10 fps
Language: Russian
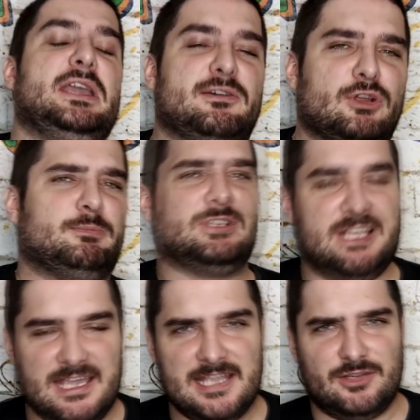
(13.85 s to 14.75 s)
И вот
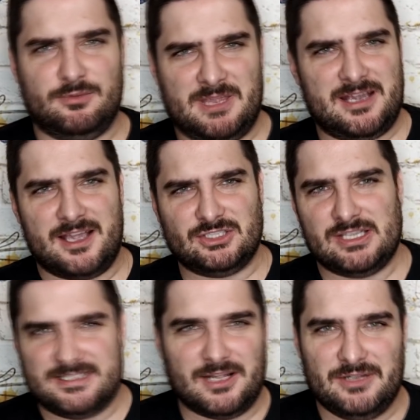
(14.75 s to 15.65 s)
после этого мне,
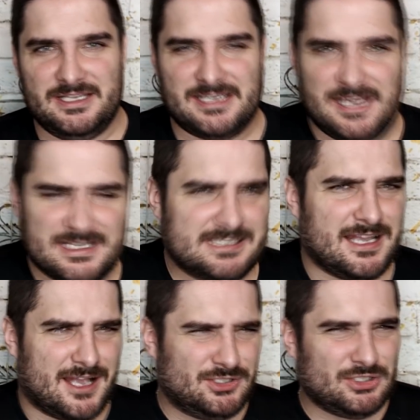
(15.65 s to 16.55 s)
конечно, стало
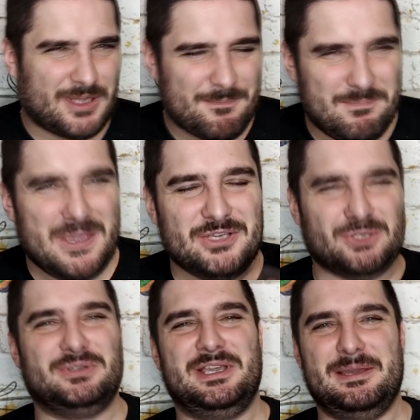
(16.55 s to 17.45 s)
интересно, а что там
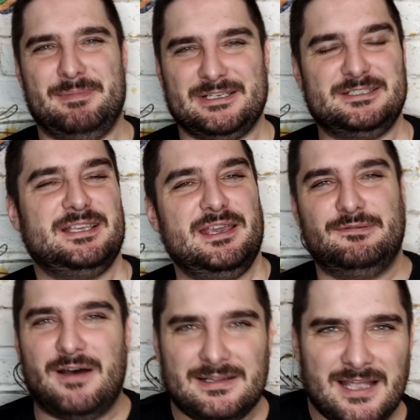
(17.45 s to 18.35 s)
пишут кипрские
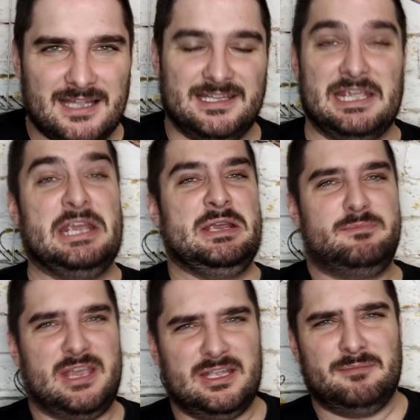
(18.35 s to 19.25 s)
фанаты.
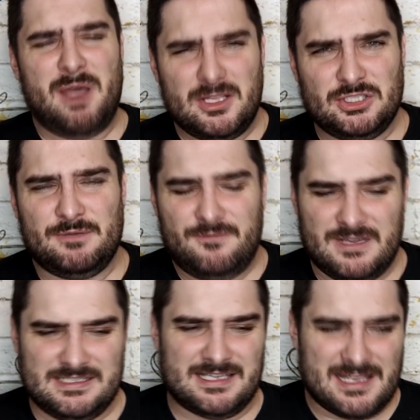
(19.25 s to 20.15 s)
Перед матчем
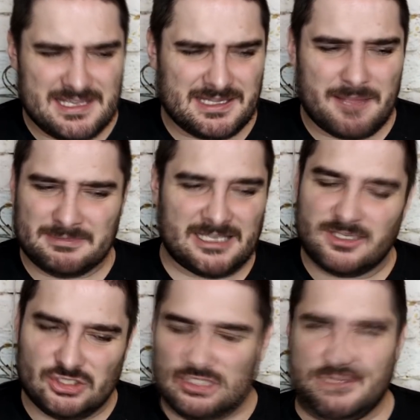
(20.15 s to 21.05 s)
ведь они там
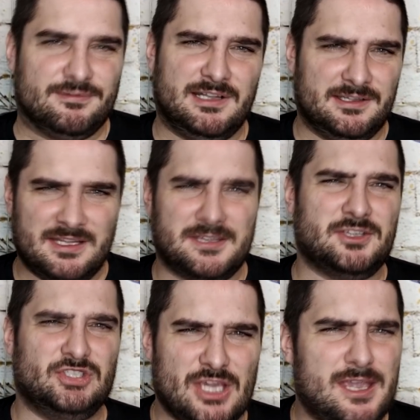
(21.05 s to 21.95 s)
рассчитывали на
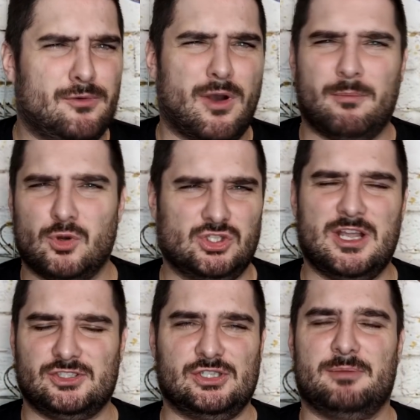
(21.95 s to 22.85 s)
ничейку, а может
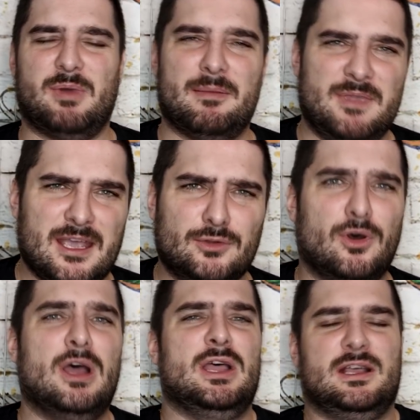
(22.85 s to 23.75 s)
даже на
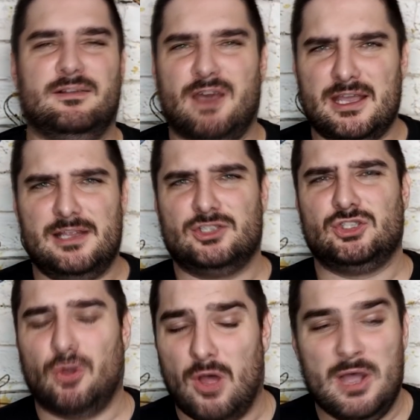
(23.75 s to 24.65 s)
победу. Говорили,
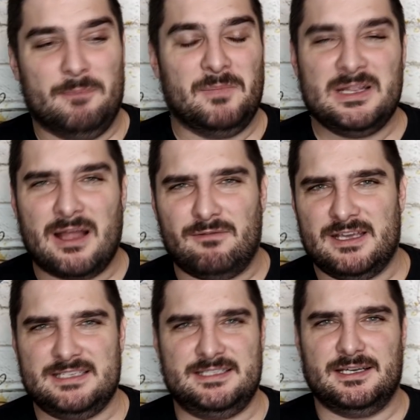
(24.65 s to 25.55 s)
что мы на
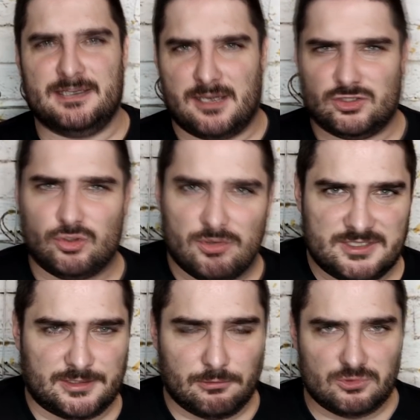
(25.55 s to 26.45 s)
выезде хорошо
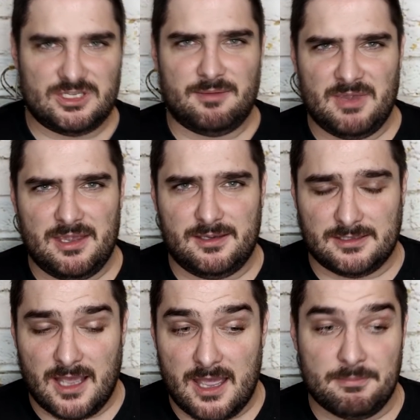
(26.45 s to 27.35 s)
с русскими
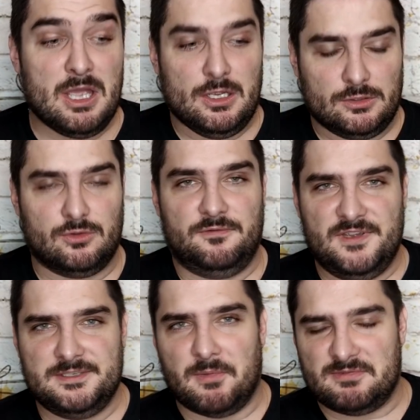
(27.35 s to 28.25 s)
играем. Но, ну,
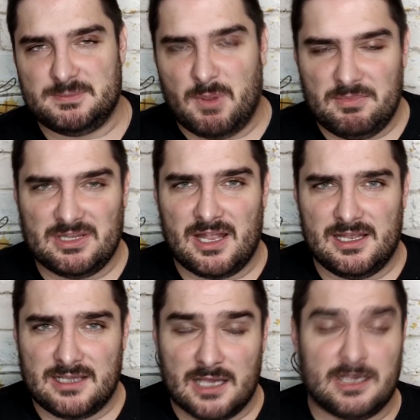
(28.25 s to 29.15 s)
видимо,
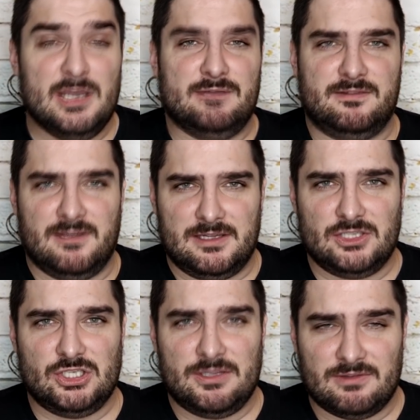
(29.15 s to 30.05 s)
вспоминали, как в
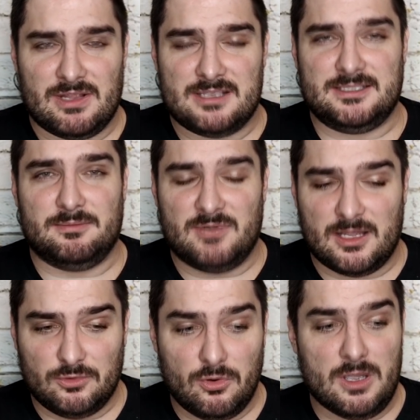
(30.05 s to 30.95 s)
2000 2019
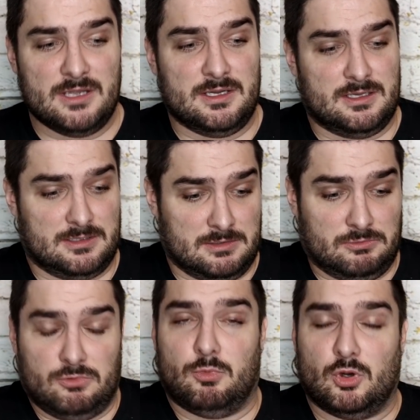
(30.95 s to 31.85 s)
году, э,
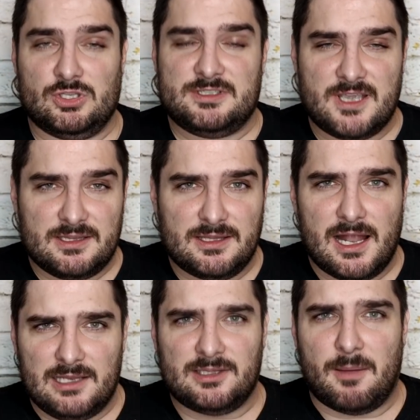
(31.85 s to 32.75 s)
ну, можно сказать,
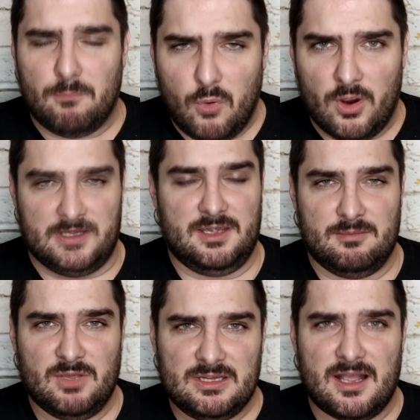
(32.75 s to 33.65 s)
дали нам бой.
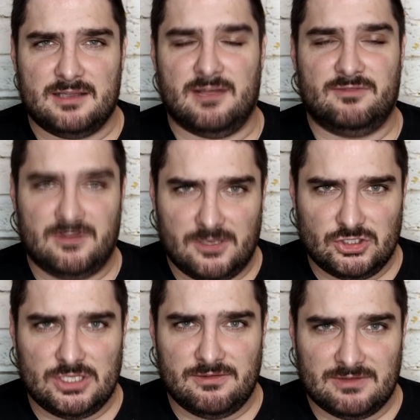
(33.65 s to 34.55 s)
И мы тогда, в
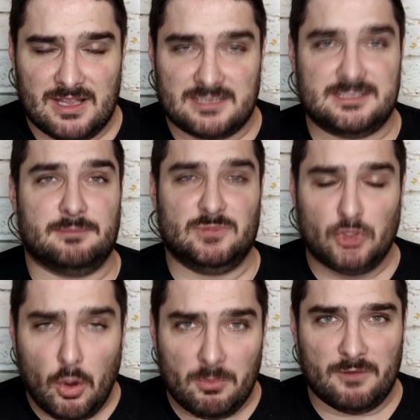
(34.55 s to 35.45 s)
2019
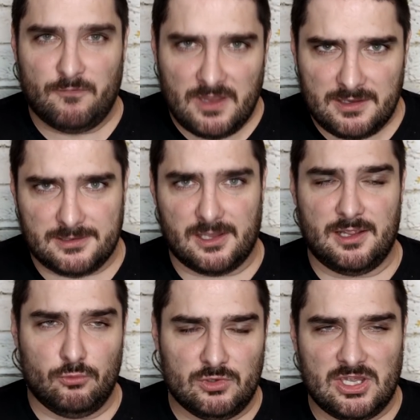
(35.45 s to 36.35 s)
дома,
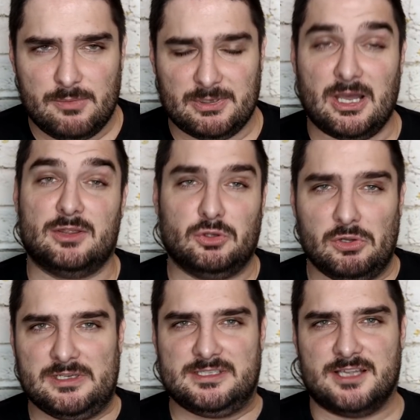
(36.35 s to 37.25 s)
выиграли у Кипра
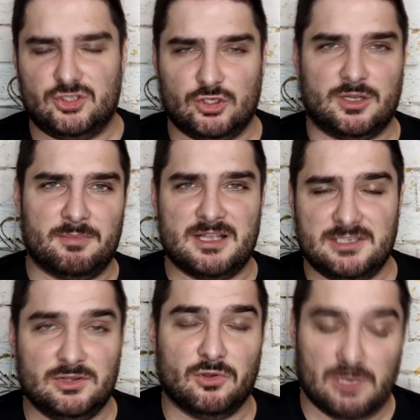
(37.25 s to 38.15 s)
только со счетом
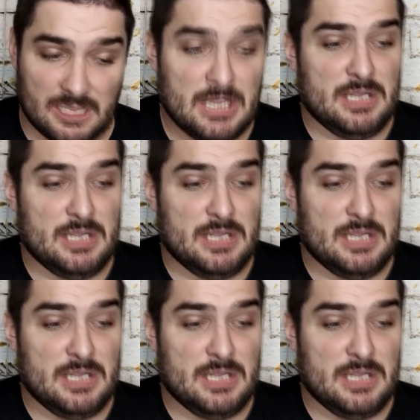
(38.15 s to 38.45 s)
1-0.